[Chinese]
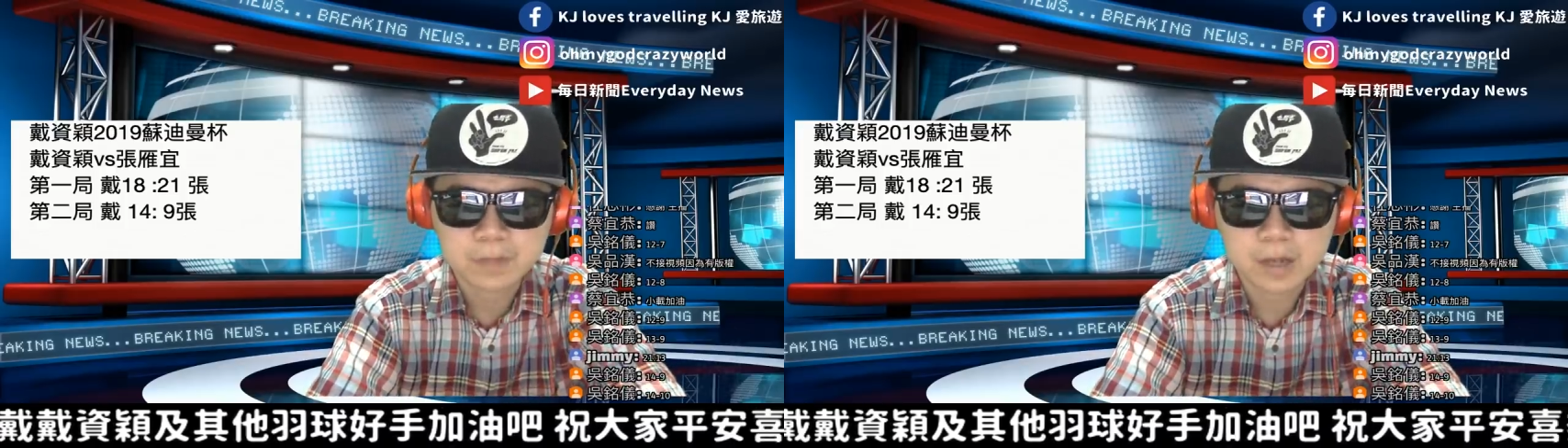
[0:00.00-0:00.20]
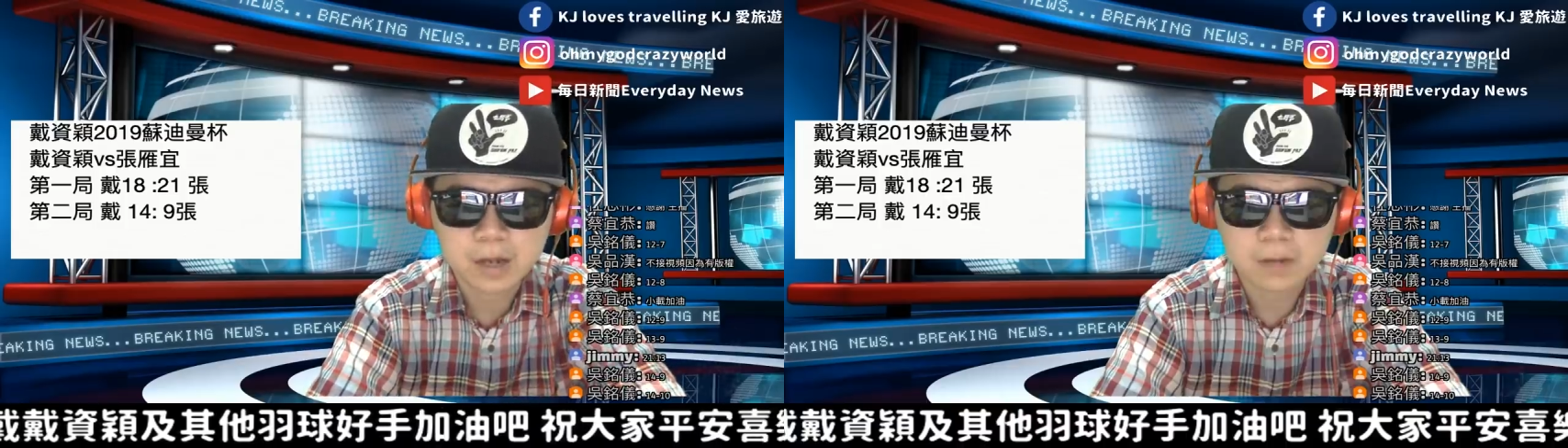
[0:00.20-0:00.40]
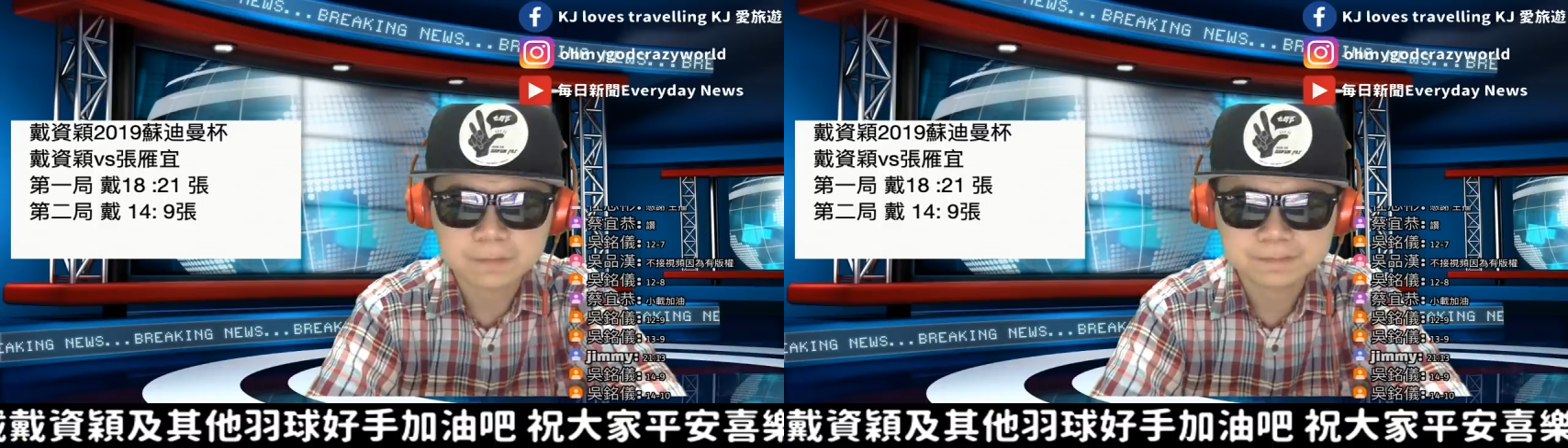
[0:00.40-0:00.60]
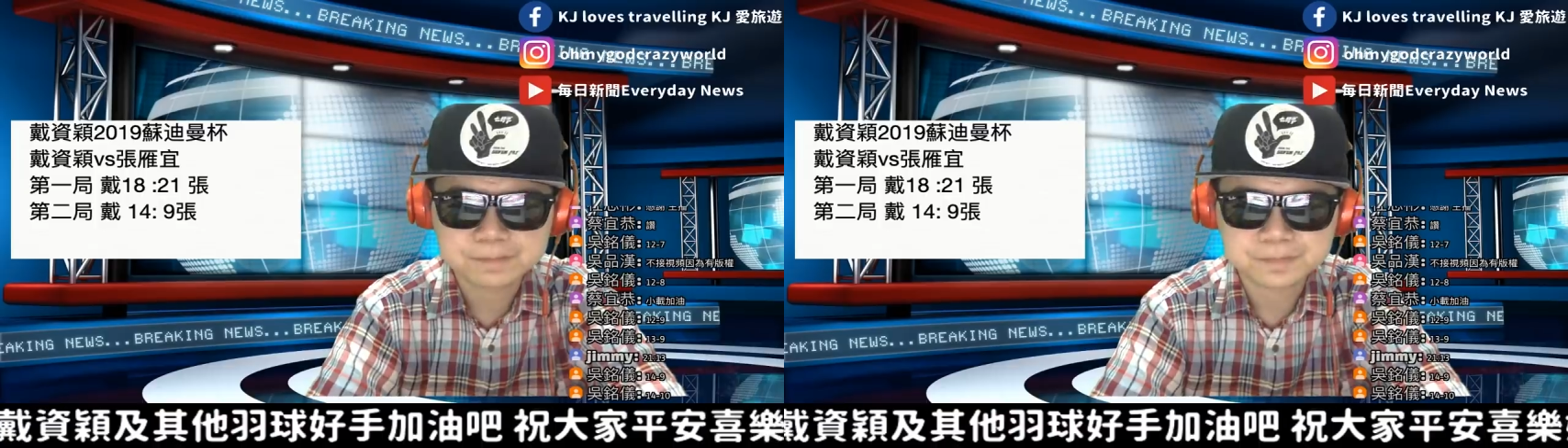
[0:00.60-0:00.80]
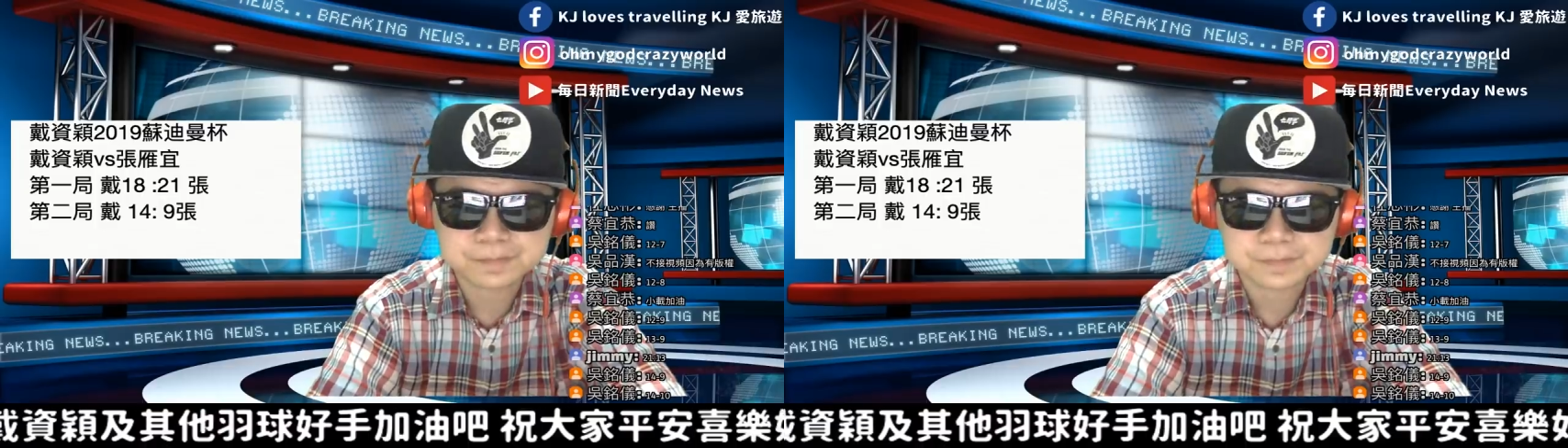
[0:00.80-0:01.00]
好，
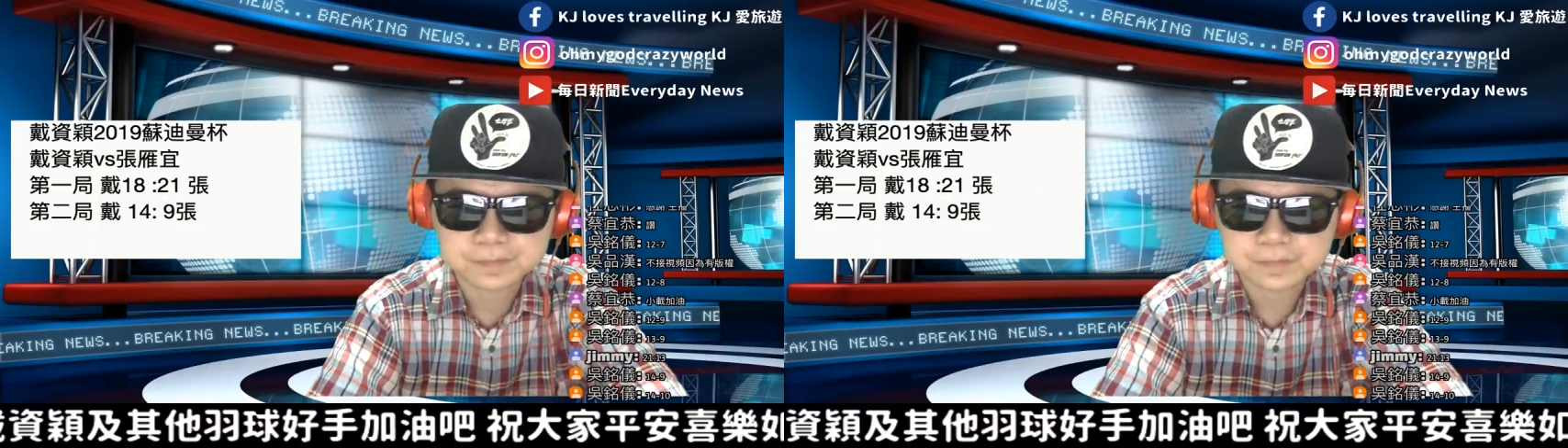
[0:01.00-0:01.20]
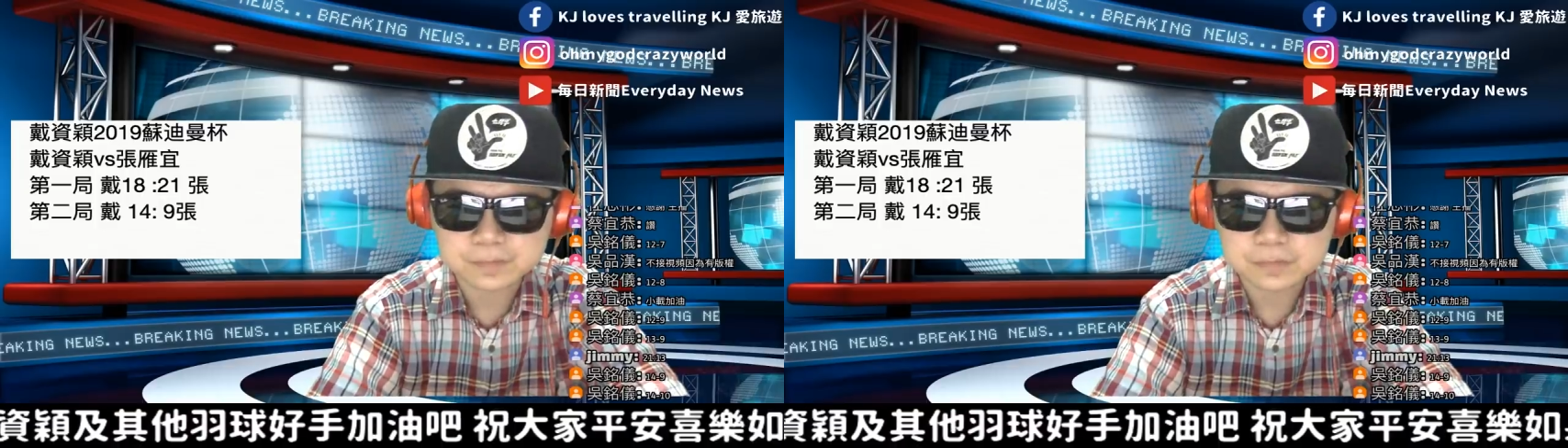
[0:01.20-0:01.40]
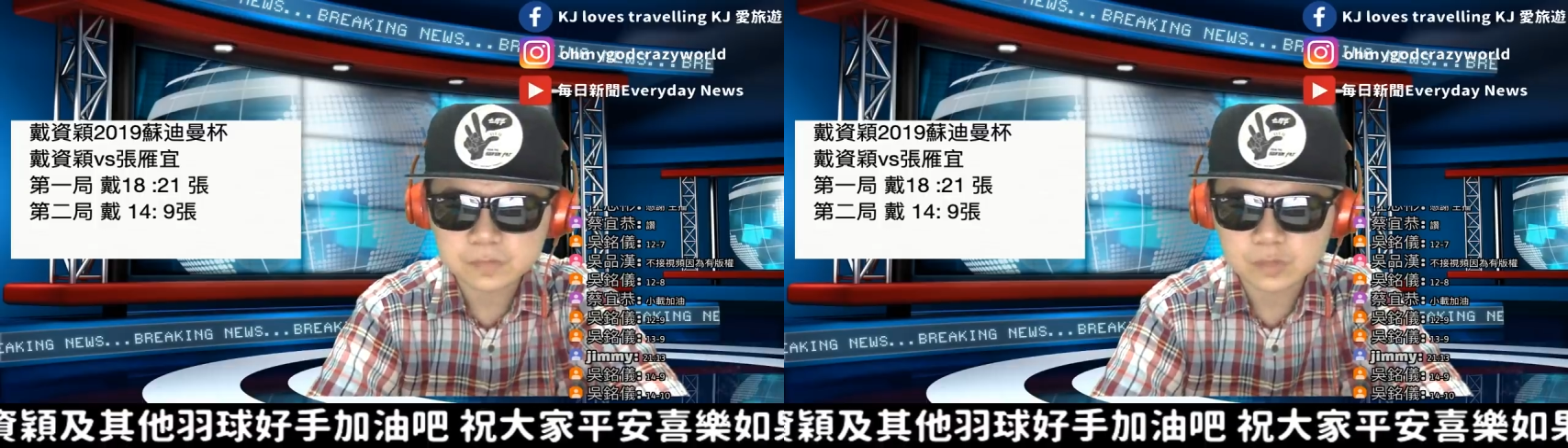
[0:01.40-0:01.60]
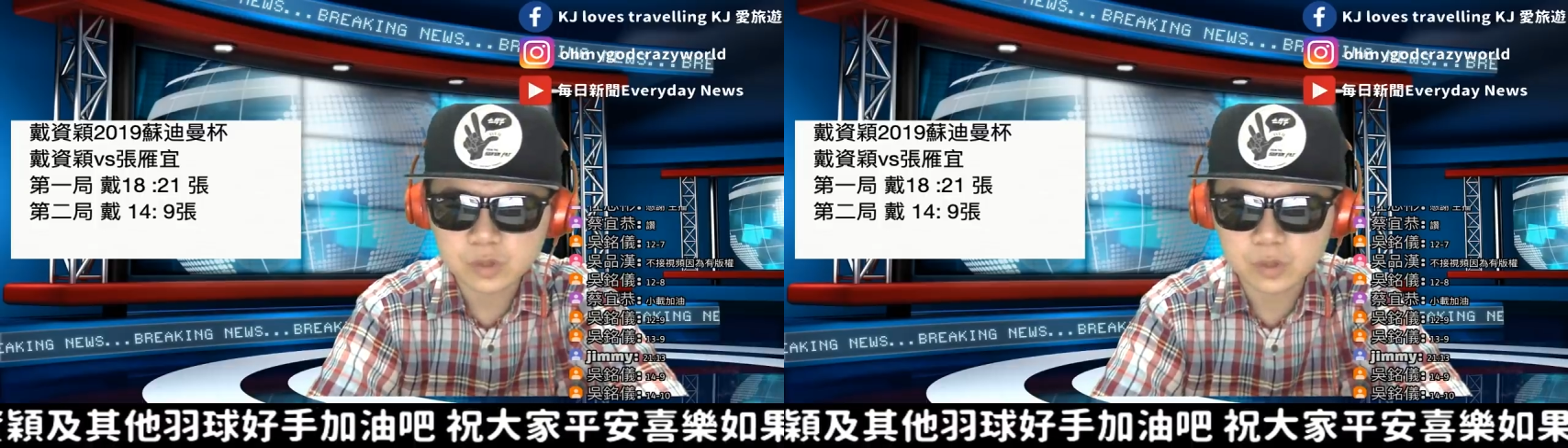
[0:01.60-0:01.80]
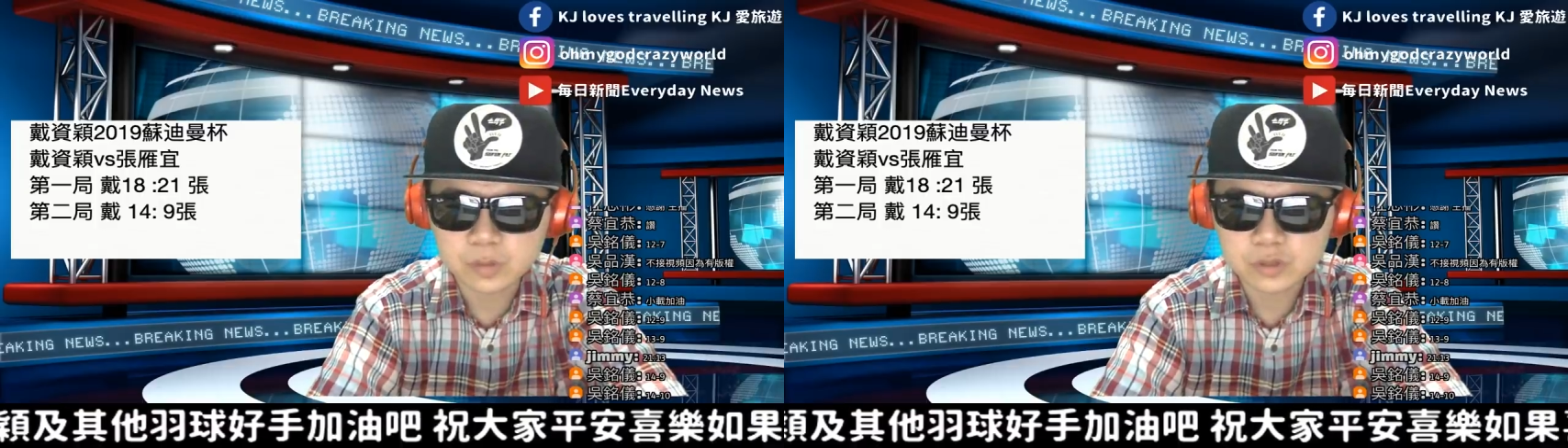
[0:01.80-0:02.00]

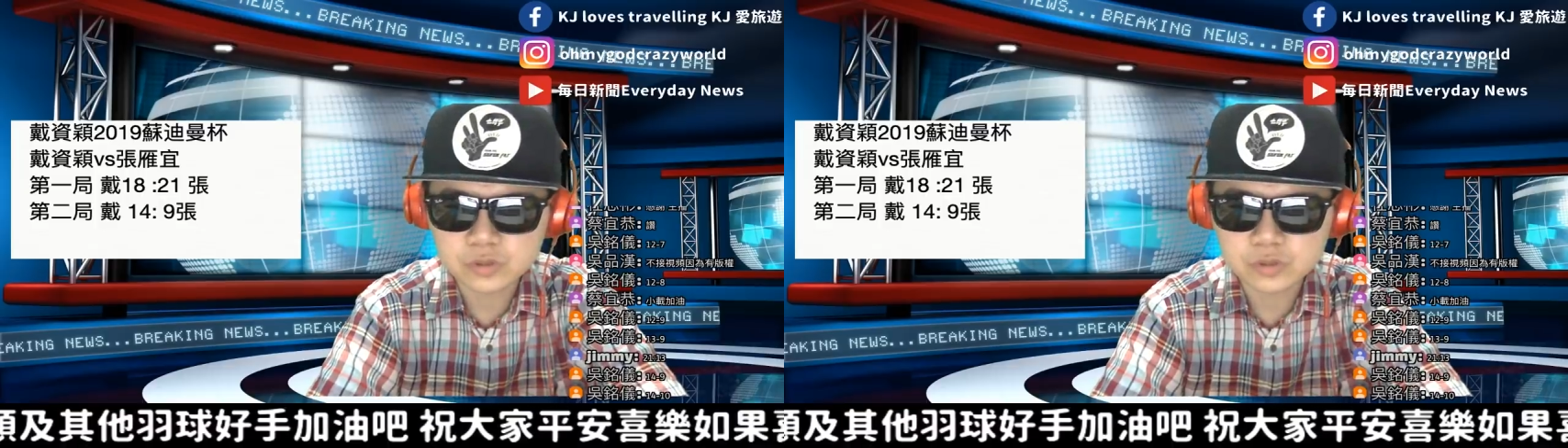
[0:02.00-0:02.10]
我们继